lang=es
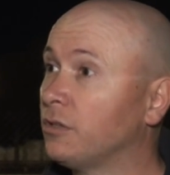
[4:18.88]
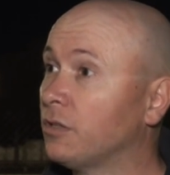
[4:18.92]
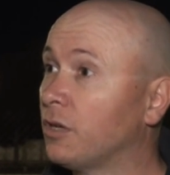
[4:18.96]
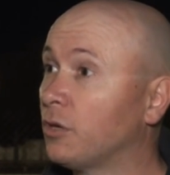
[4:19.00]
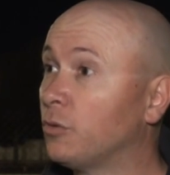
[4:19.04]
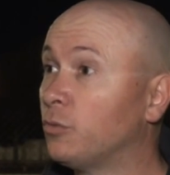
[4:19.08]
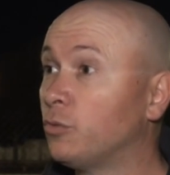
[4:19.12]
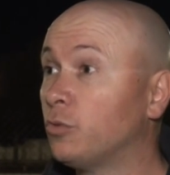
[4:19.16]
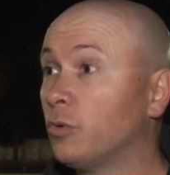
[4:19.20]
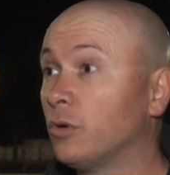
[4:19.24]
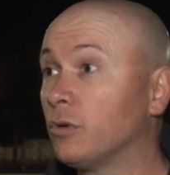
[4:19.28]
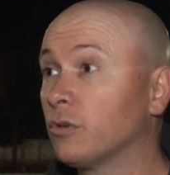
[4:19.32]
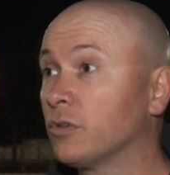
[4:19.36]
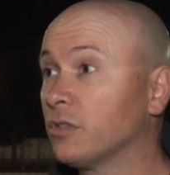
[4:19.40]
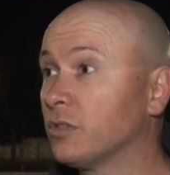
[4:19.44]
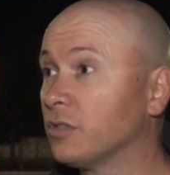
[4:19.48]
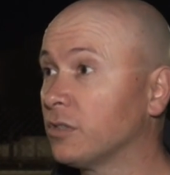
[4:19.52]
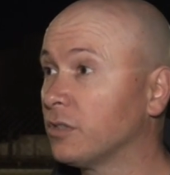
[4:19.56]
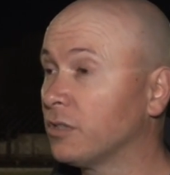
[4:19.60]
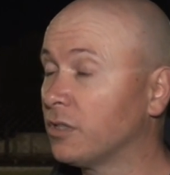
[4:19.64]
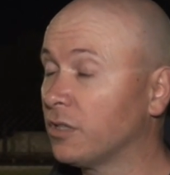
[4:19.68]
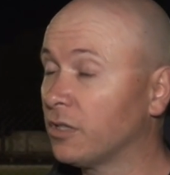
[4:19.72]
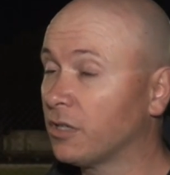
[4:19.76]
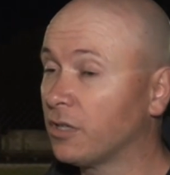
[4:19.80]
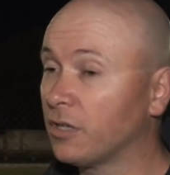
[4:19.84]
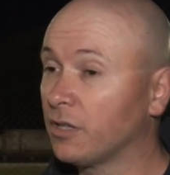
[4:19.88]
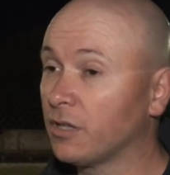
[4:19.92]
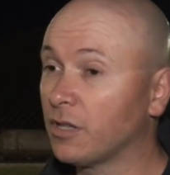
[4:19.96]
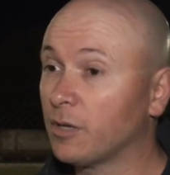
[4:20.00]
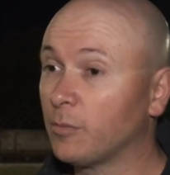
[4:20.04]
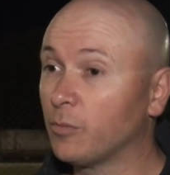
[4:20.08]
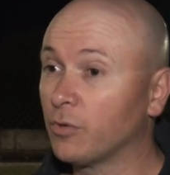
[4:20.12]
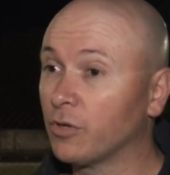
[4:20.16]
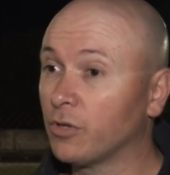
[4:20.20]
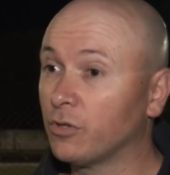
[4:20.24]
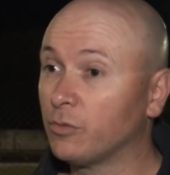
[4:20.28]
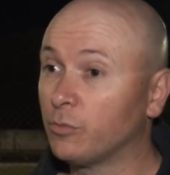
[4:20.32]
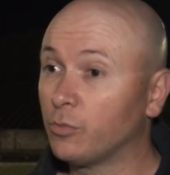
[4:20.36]
algún jugador que,
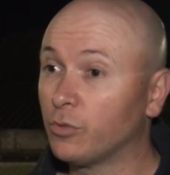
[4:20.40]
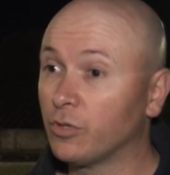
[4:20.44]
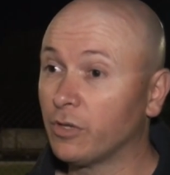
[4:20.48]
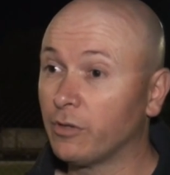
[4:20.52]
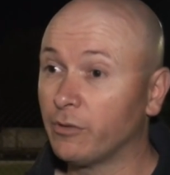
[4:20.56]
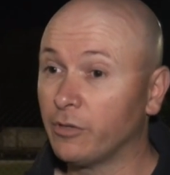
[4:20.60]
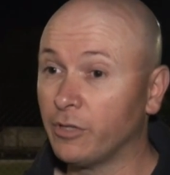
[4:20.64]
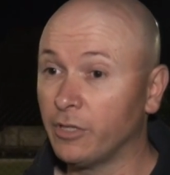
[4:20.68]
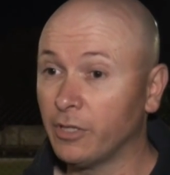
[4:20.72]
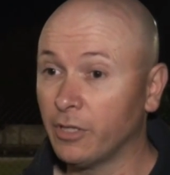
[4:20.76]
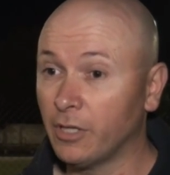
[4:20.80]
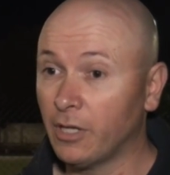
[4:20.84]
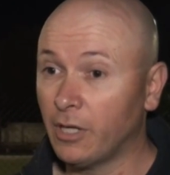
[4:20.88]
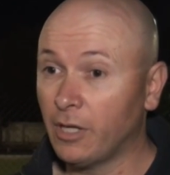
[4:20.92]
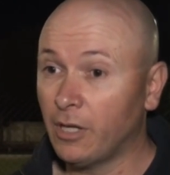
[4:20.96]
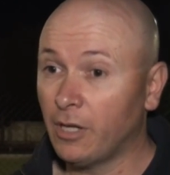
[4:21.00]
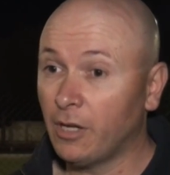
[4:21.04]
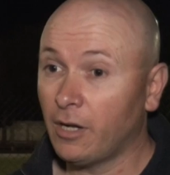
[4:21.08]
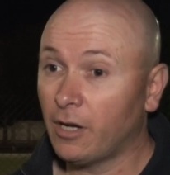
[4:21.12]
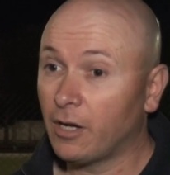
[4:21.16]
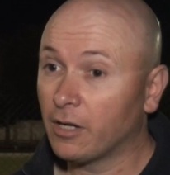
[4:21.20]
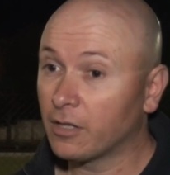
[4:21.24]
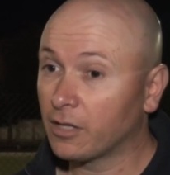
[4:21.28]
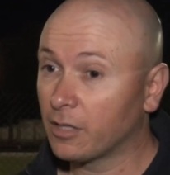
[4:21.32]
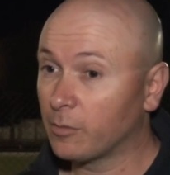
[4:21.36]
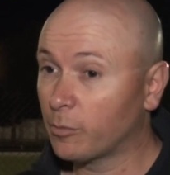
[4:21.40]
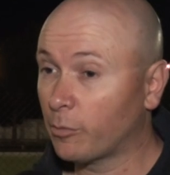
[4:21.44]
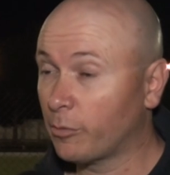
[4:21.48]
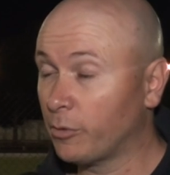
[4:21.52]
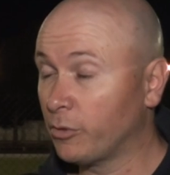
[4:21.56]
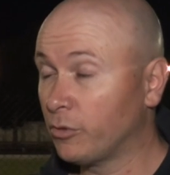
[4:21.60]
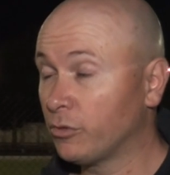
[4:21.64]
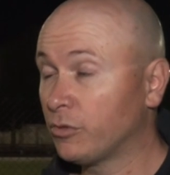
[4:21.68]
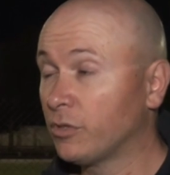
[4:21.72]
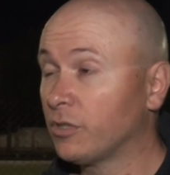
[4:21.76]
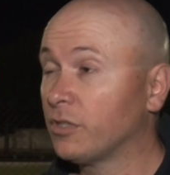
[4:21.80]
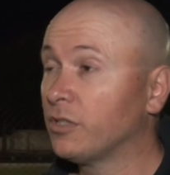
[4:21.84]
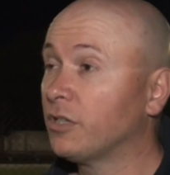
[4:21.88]
digamos que no pueda venir. Hasta el
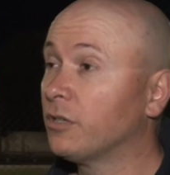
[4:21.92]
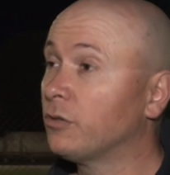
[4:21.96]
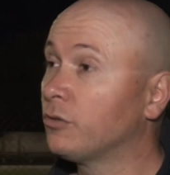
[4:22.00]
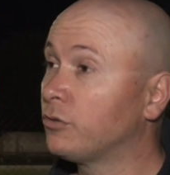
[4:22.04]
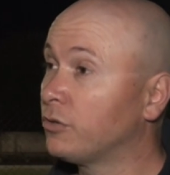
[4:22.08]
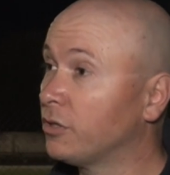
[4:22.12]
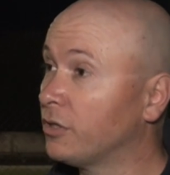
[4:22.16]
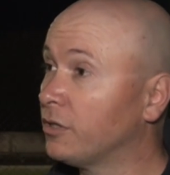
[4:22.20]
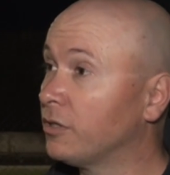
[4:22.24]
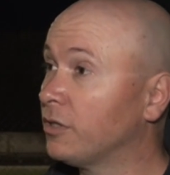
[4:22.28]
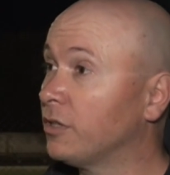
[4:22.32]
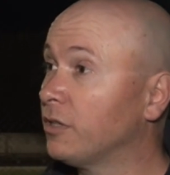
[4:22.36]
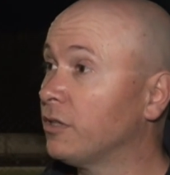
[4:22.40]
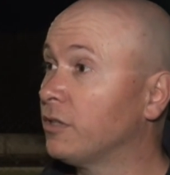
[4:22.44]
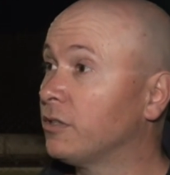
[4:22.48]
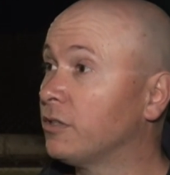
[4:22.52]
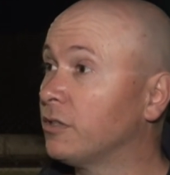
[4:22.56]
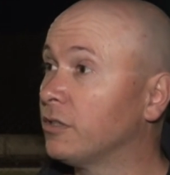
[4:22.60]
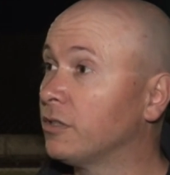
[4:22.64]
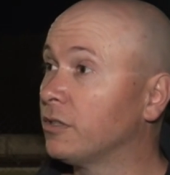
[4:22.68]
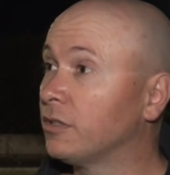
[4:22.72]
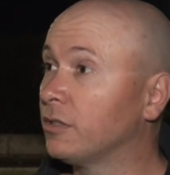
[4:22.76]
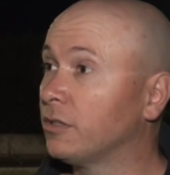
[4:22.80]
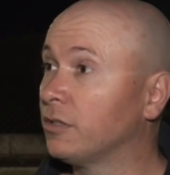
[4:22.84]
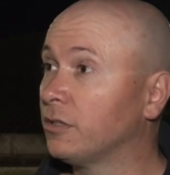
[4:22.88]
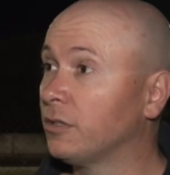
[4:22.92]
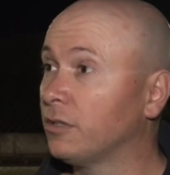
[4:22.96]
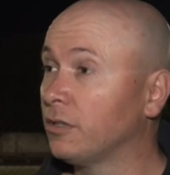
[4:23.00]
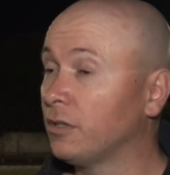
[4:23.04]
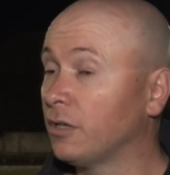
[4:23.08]
momento estarían los 30 este,